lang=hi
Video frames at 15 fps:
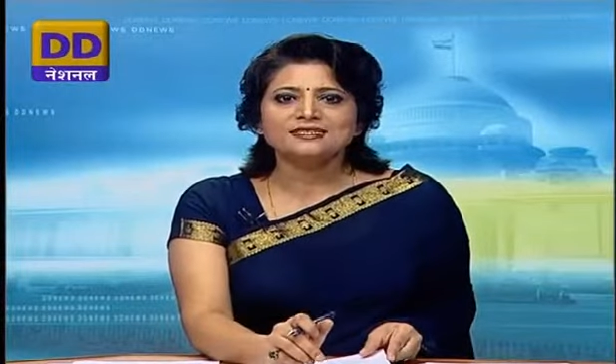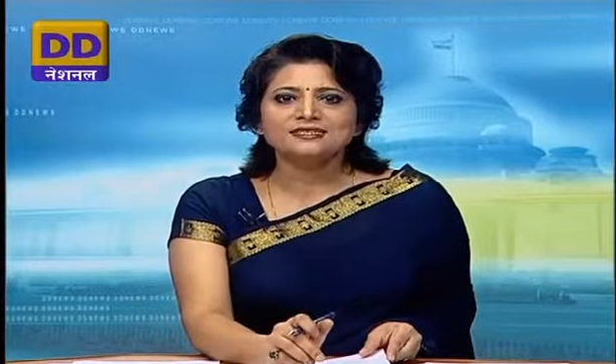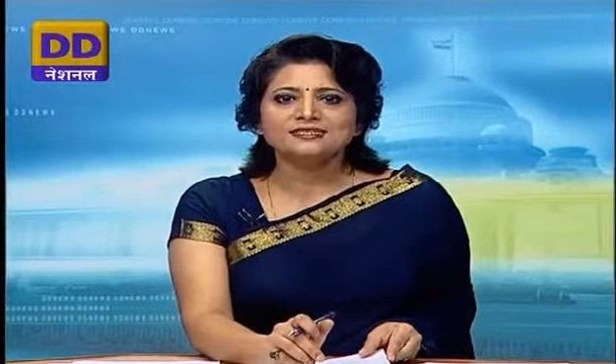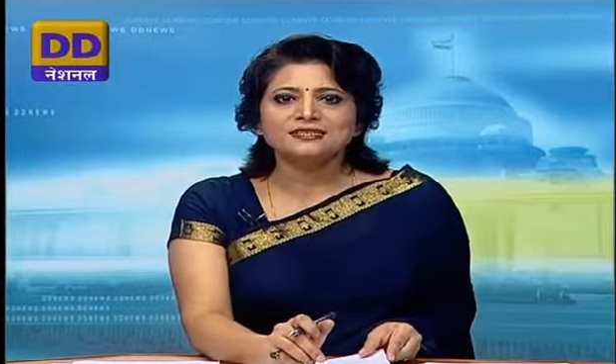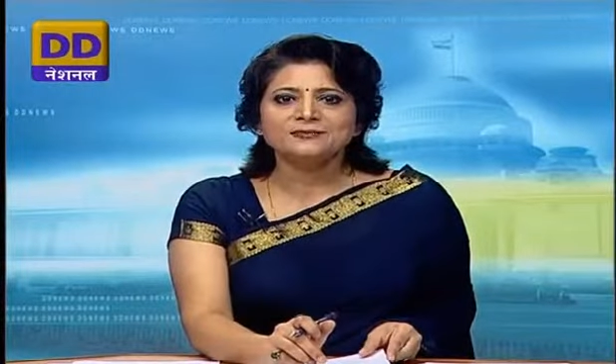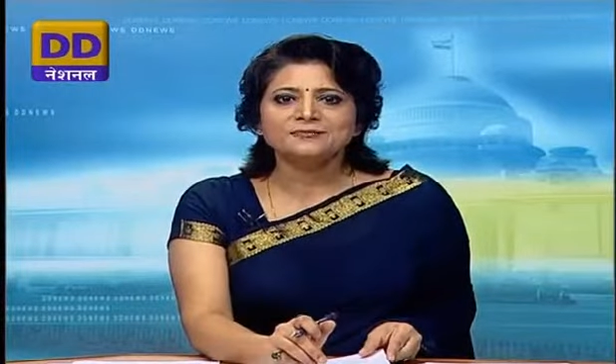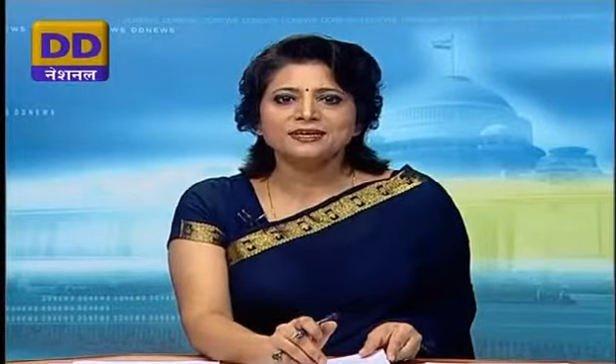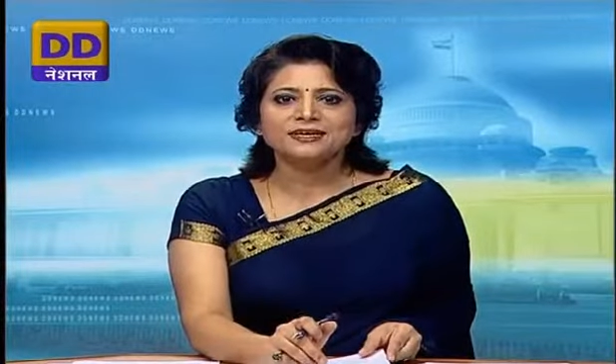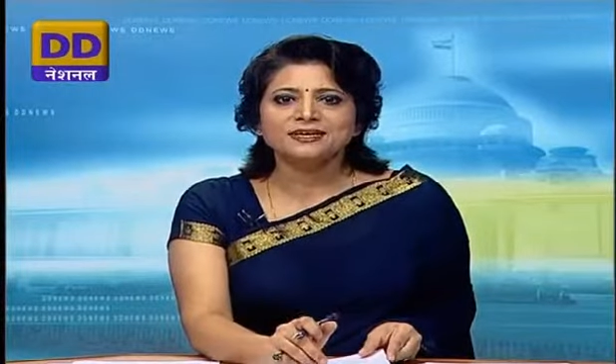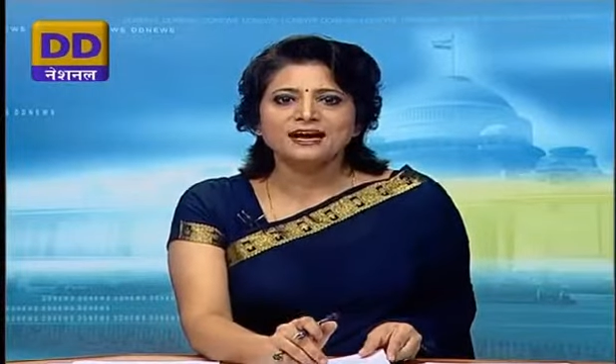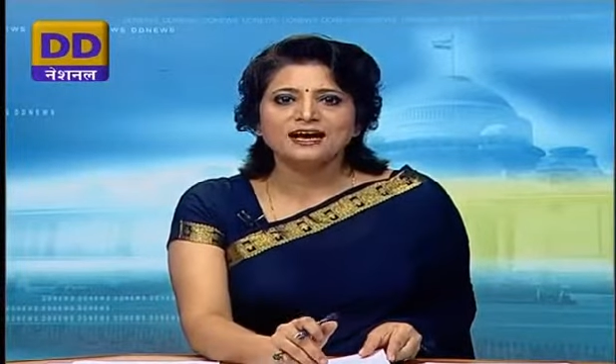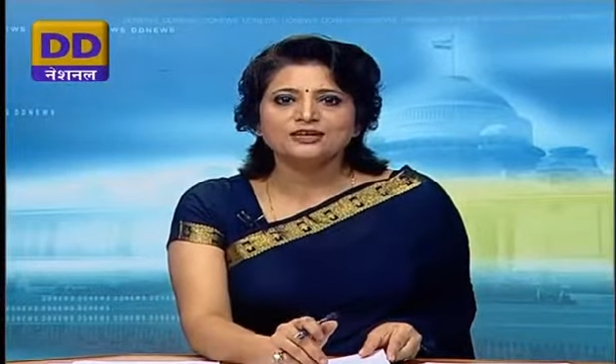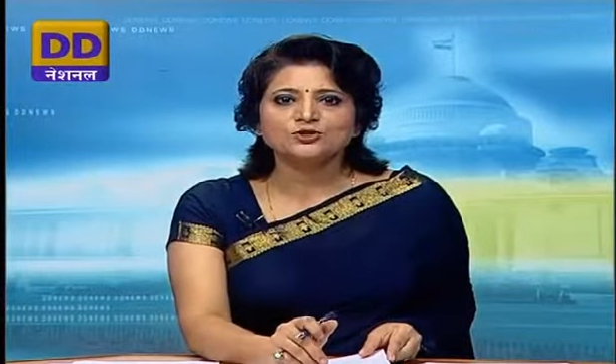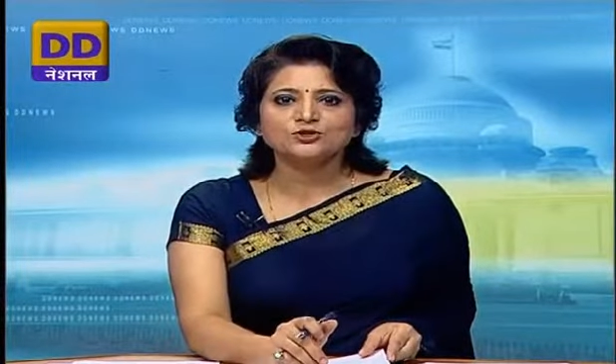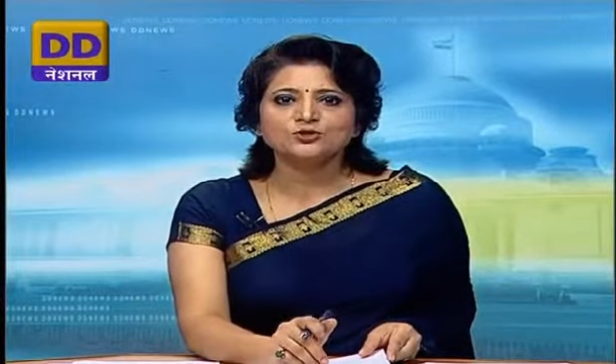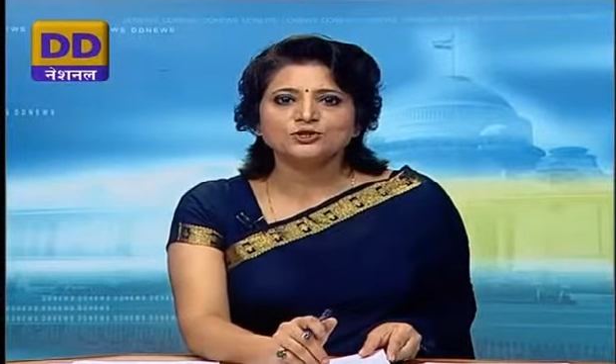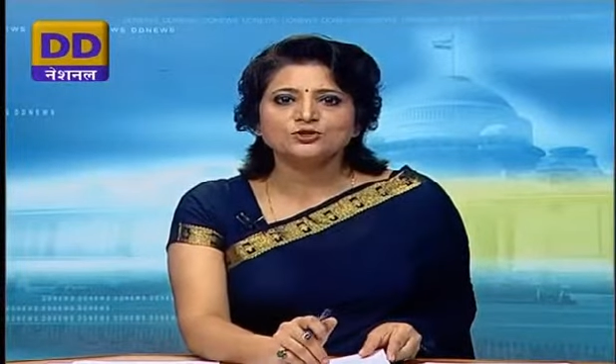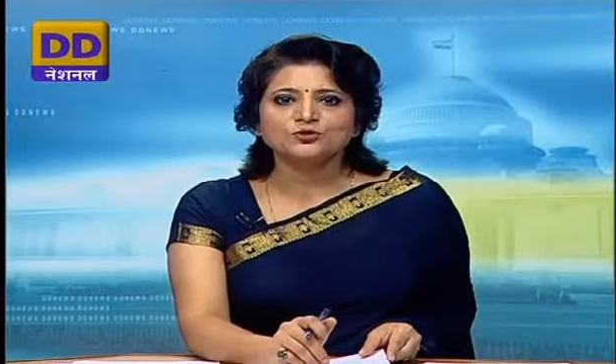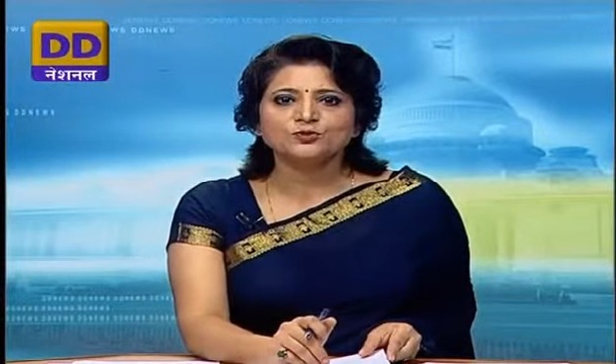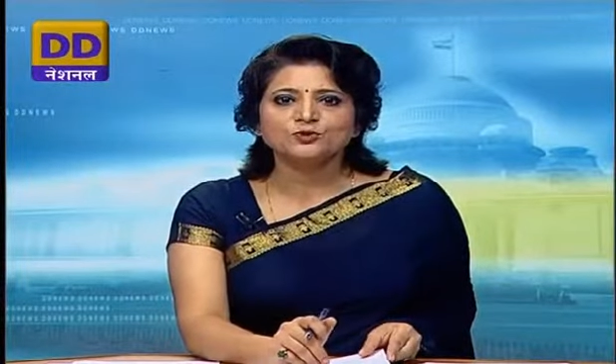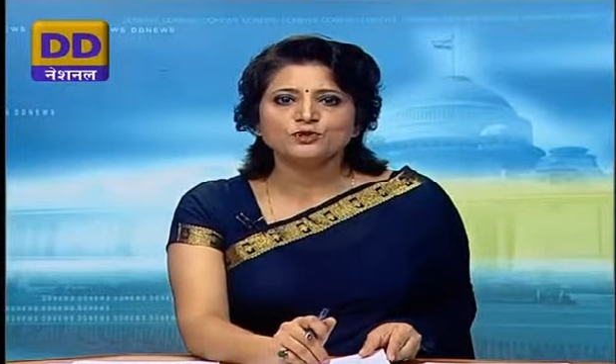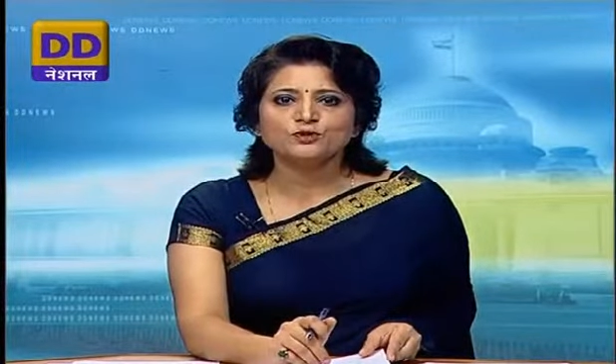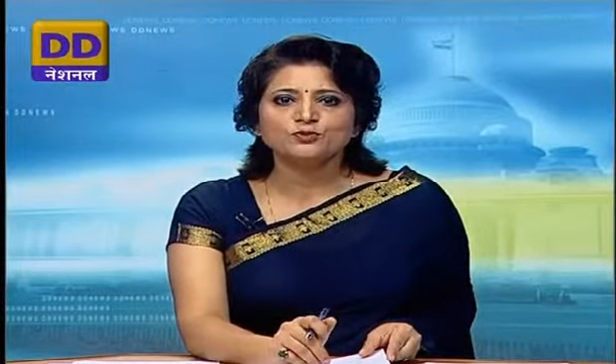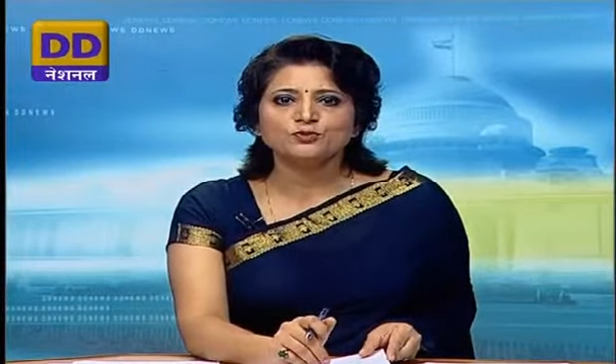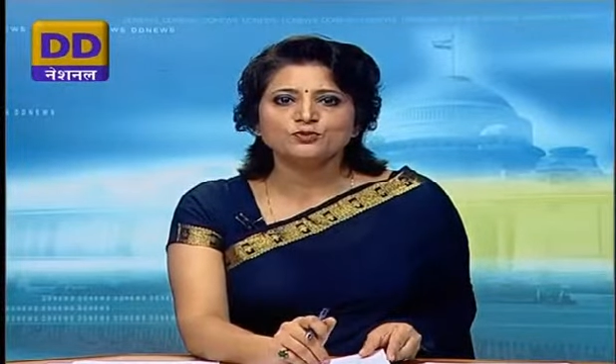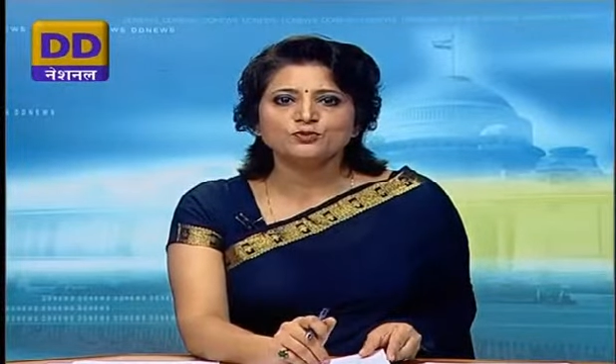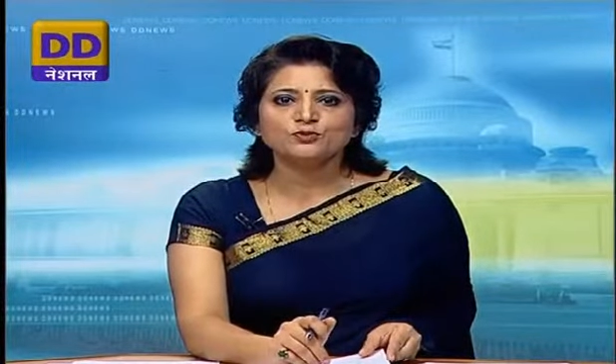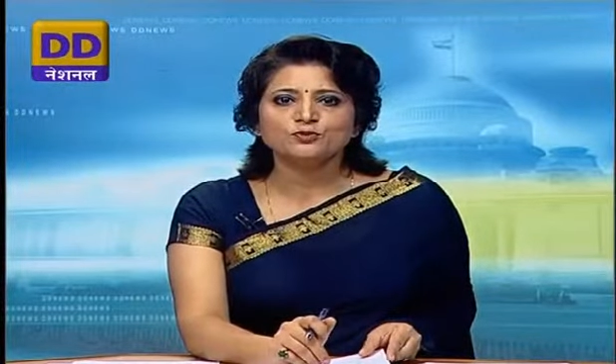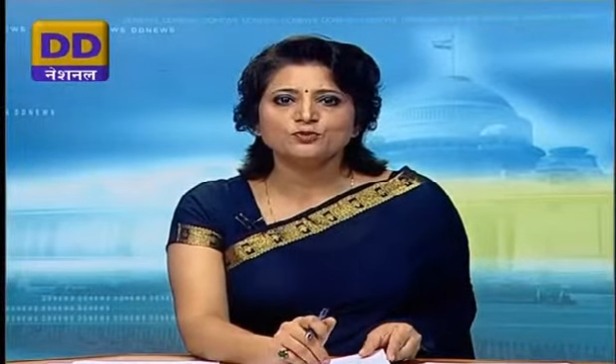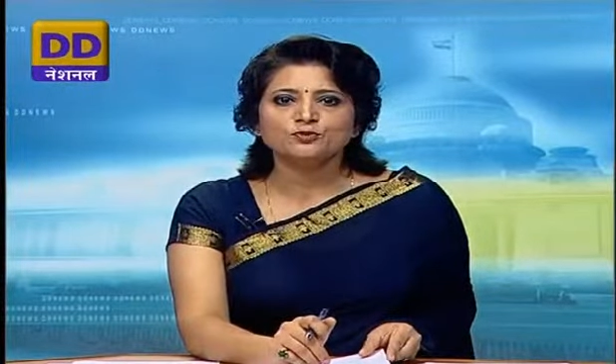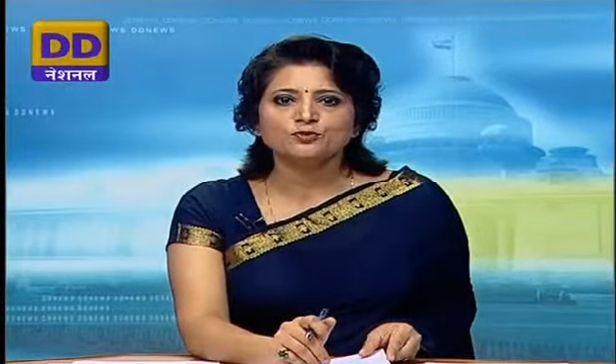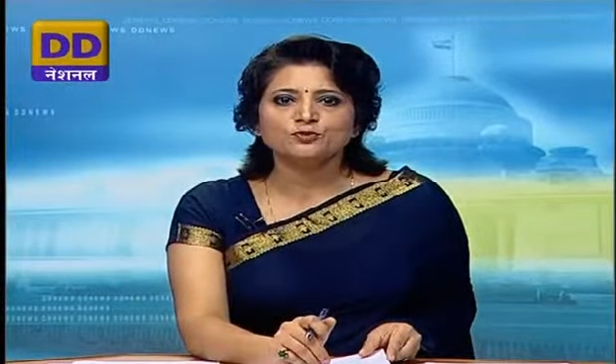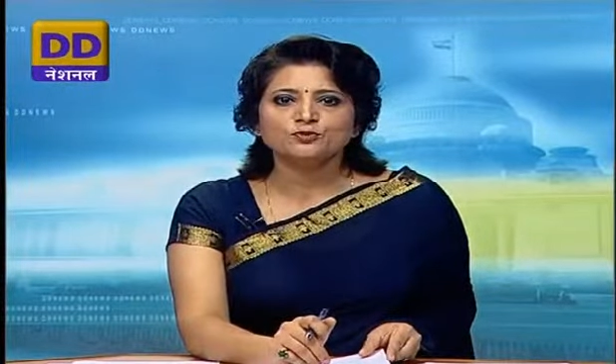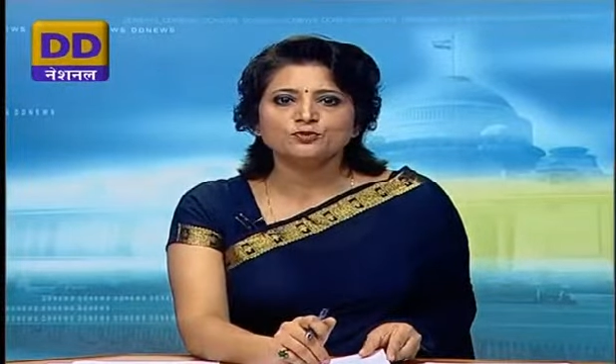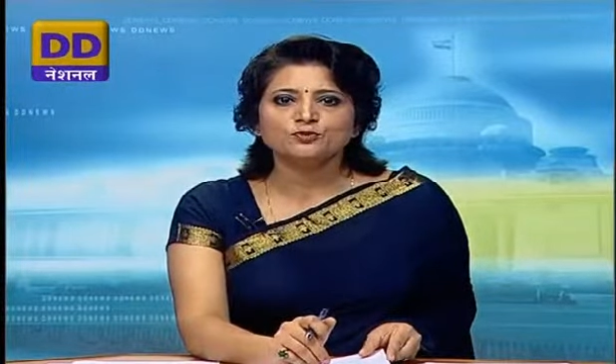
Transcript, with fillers: अजेक स्टेपनेक आज यूएस ओपन के पुरुष युगल